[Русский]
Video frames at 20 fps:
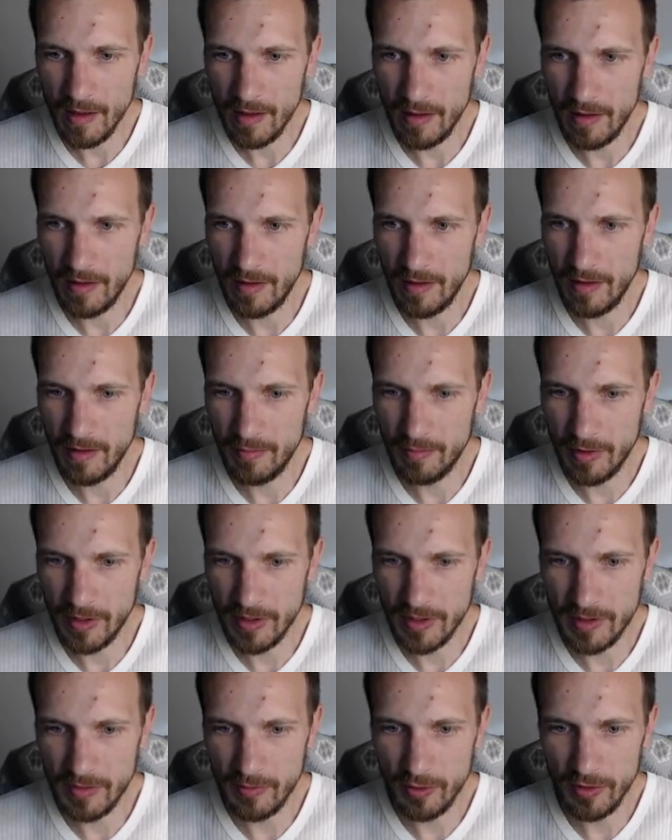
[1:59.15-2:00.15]
и
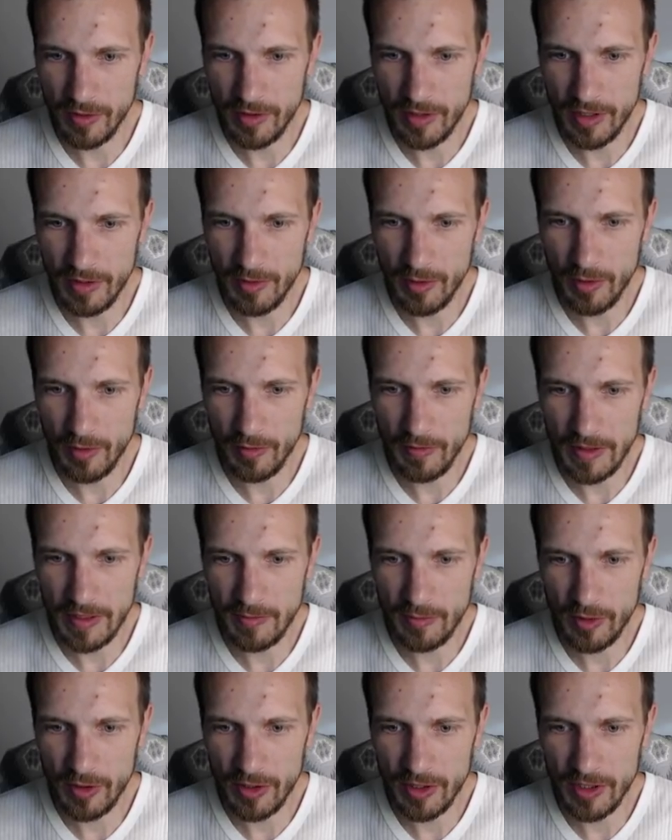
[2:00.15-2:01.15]
посмотрим ее
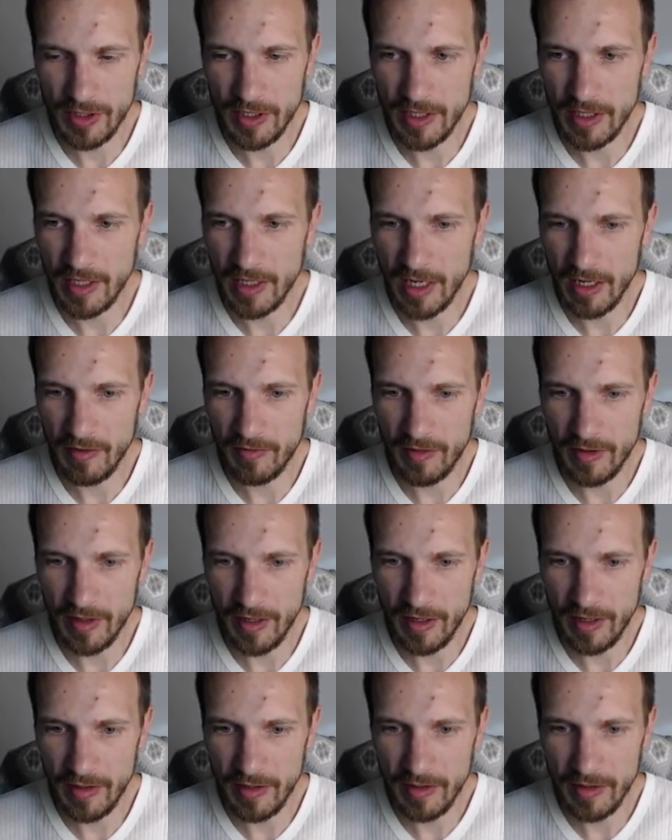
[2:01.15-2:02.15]
возможности как в
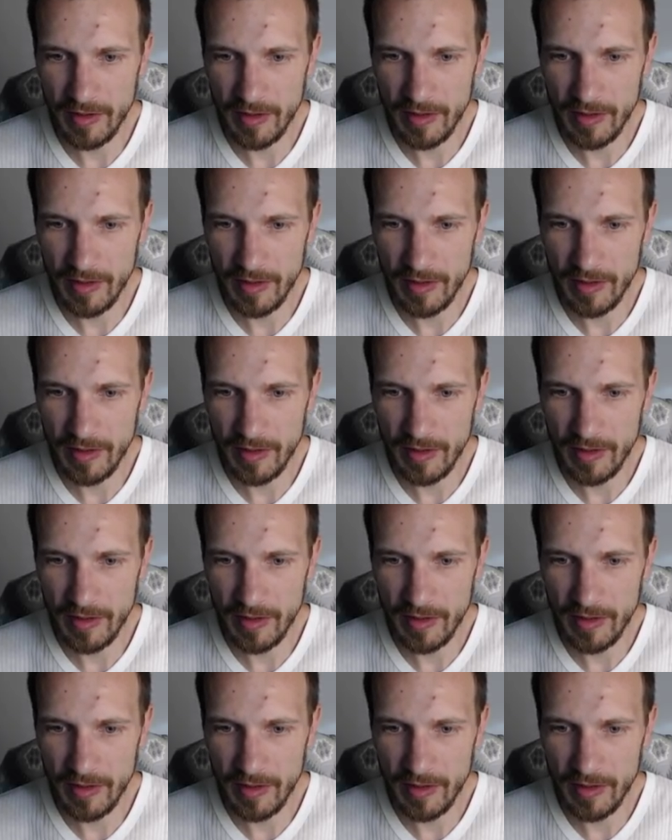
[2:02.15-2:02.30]
ней